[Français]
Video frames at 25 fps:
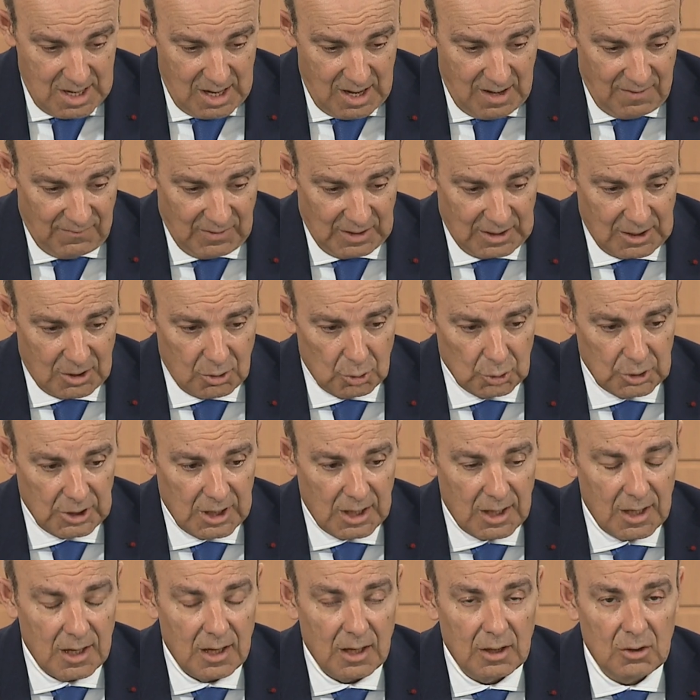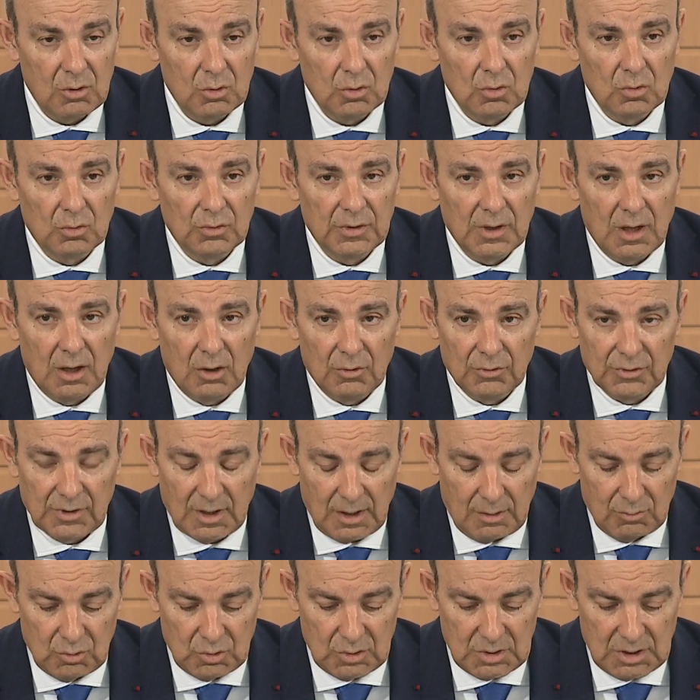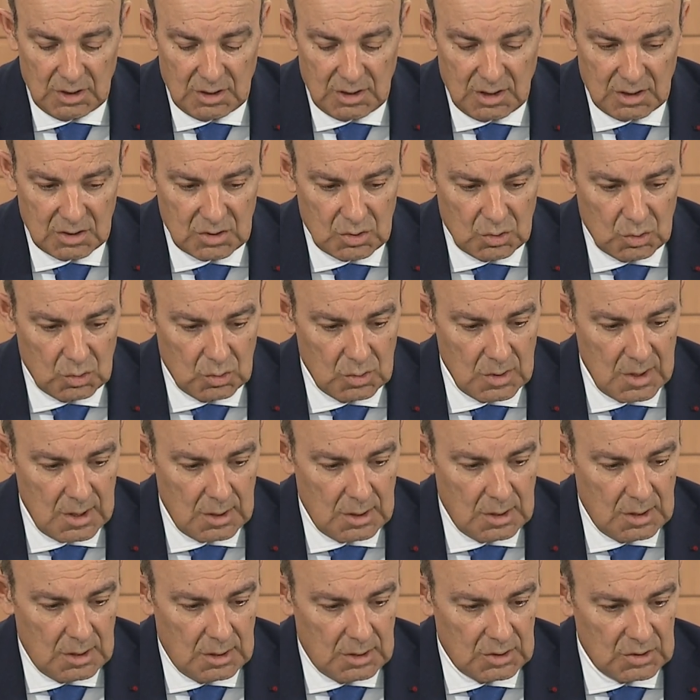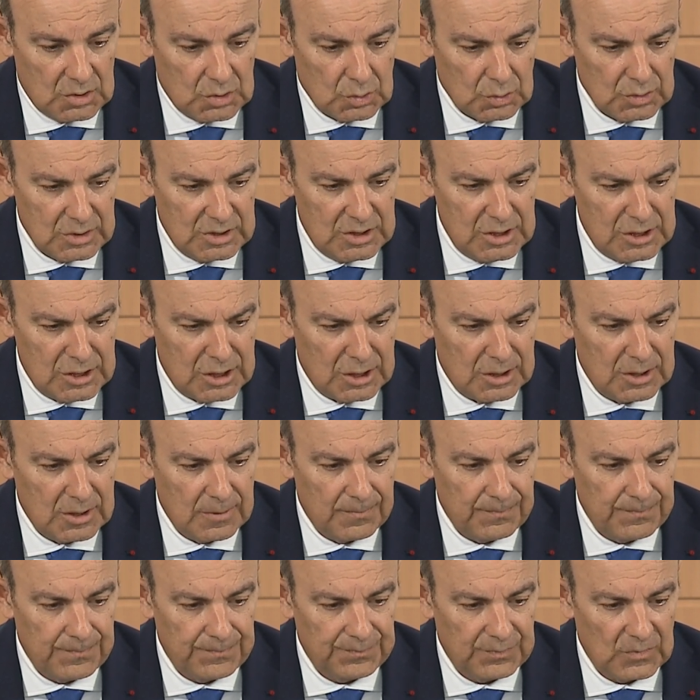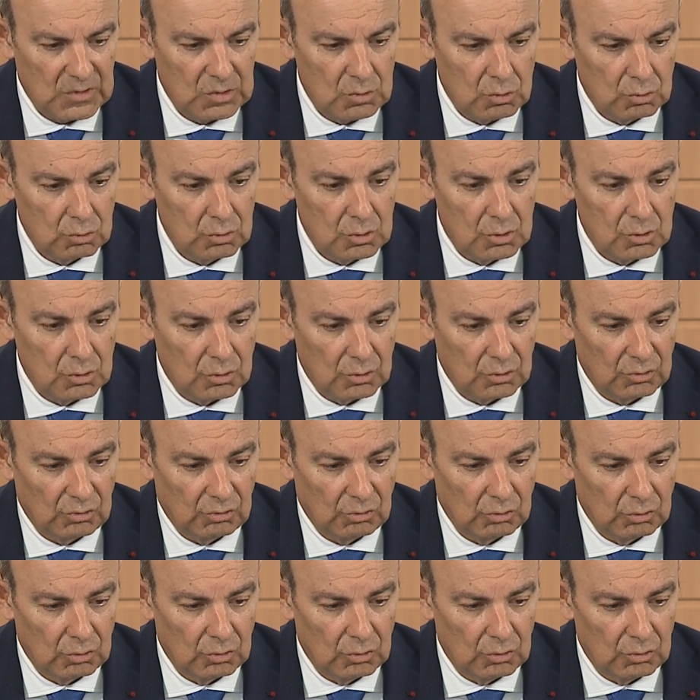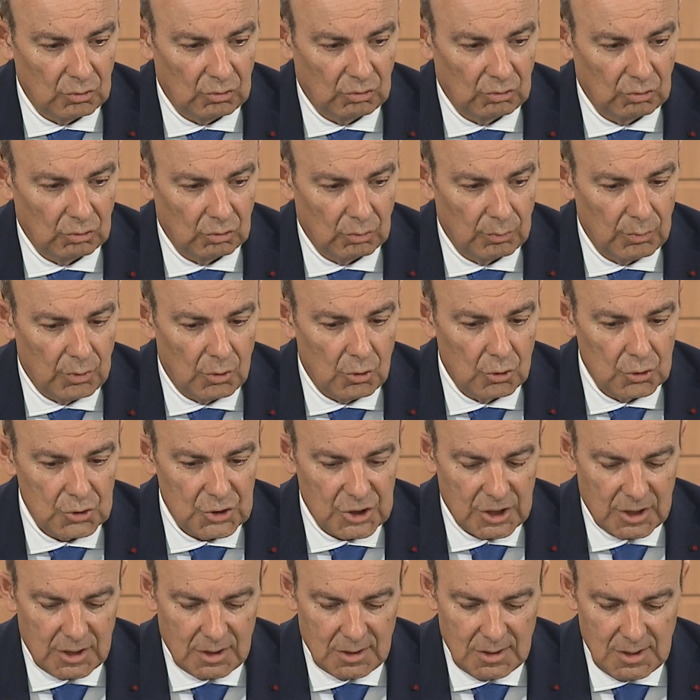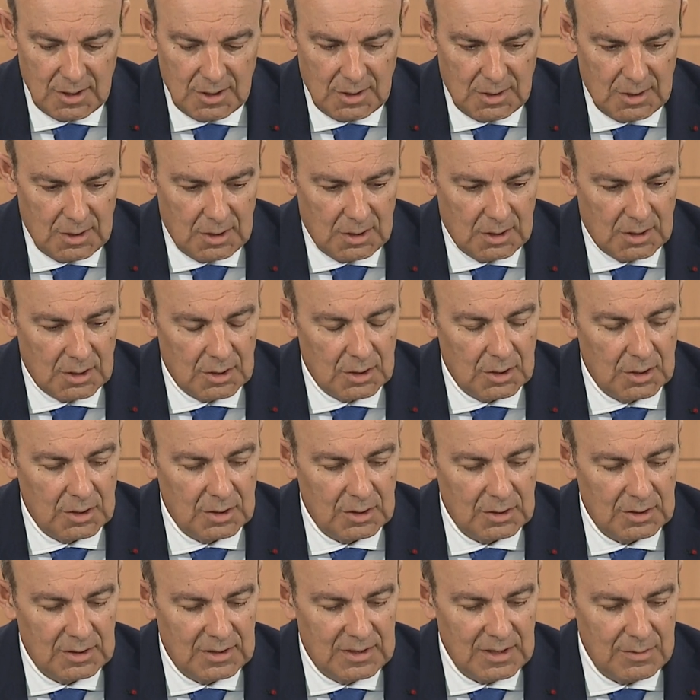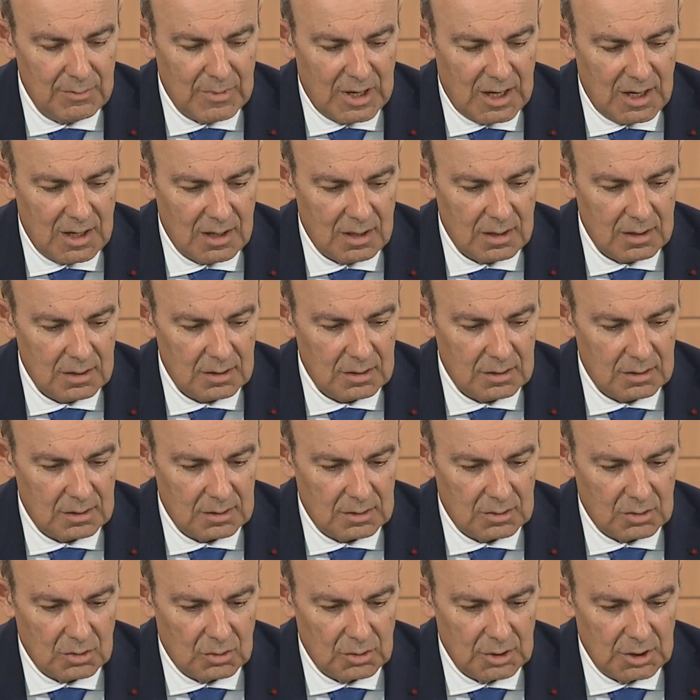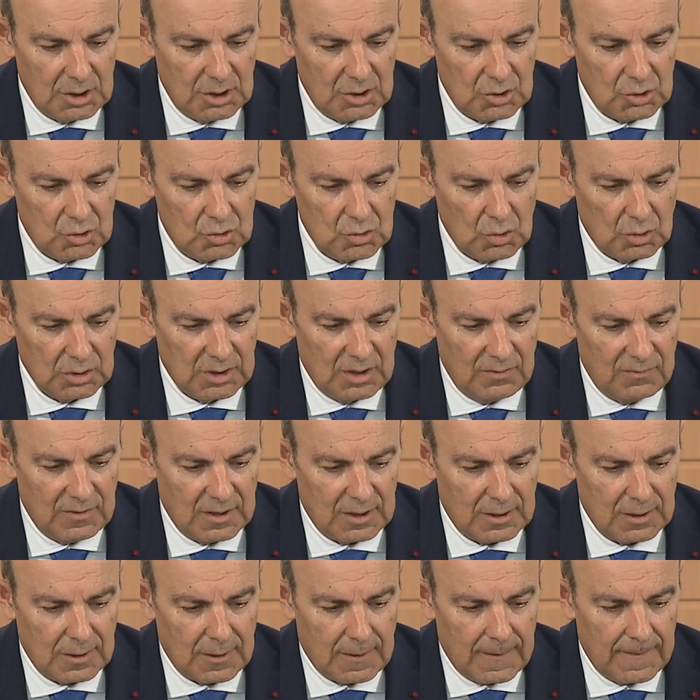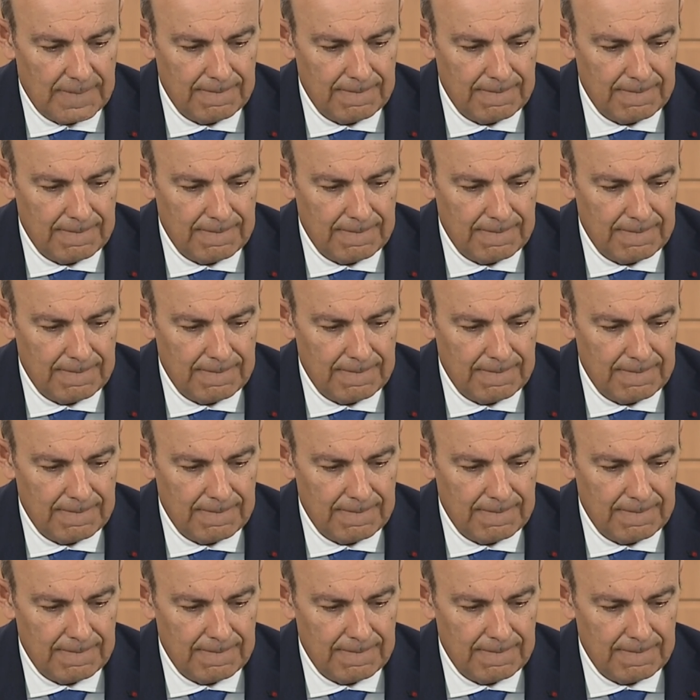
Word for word: avec Locar et le contrat entre Airbus et Dassault sont signés. Donc, ce projet démarre dans les jours qui viennent.